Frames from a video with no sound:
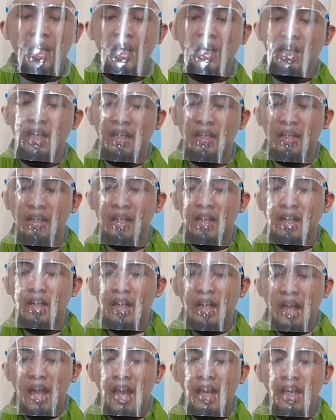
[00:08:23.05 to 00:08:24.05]
Nah, ini
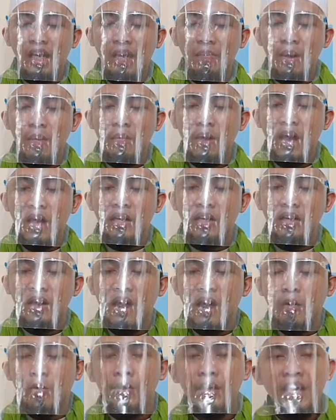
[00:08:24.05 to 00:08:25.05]
Al-Imam
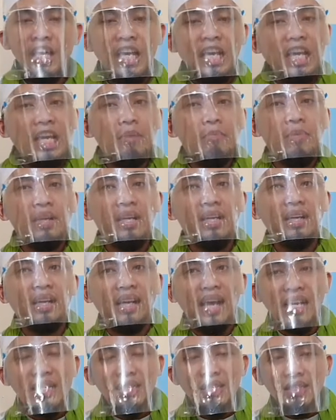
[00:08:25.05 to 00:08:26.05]
An-Nawi ingin
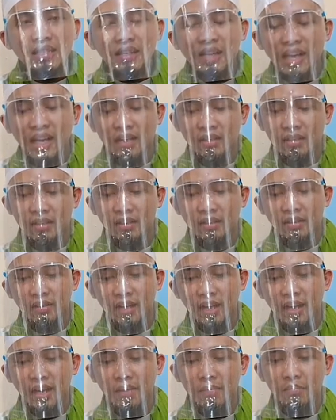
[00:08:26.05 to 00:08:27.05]

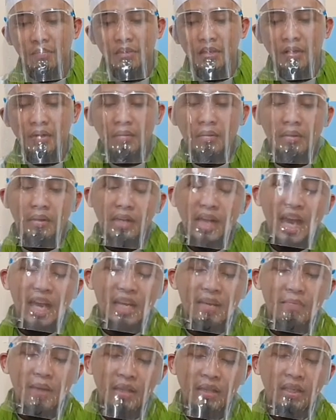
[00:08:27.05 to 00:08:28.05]
menegaskan dalam eh,
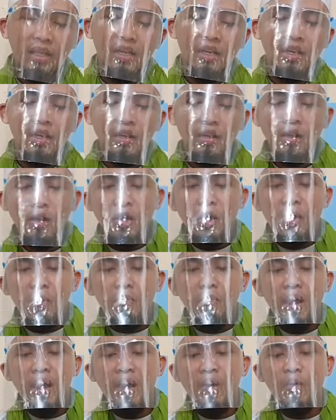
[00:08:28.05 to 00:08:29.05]
kalimat ini
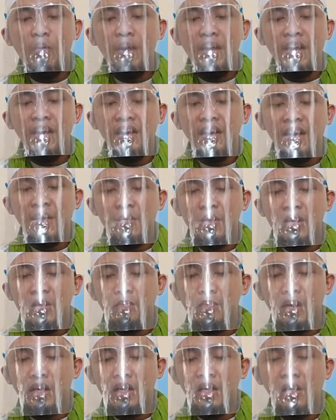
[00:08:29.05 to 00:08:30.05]
bahwa yang namanya
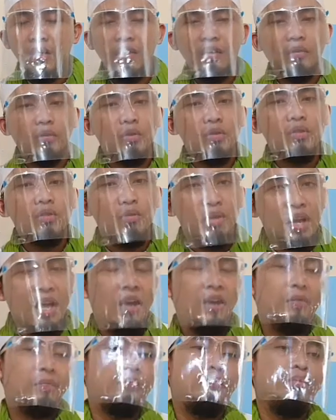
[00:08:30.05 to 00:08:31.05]
berdiri itu
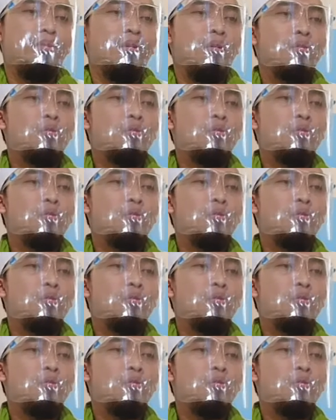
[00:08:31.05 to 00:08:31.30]
sunnah.